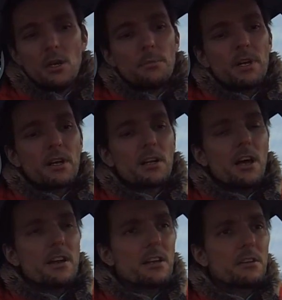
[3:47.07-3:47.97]
bei der
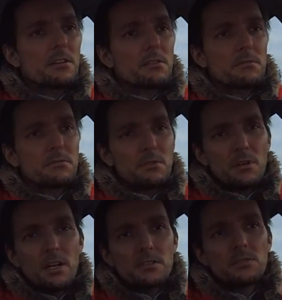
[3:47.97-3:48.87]
kleinen, äh, da
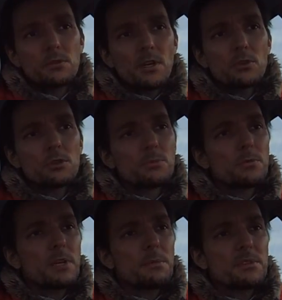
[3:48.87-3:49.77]
kann es natürlich auch schon
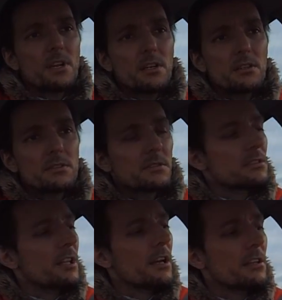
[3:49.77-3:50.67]
Probleme sein, dass das
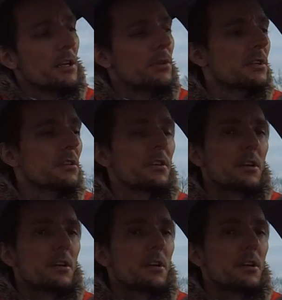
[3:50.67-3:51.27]
länger dauert.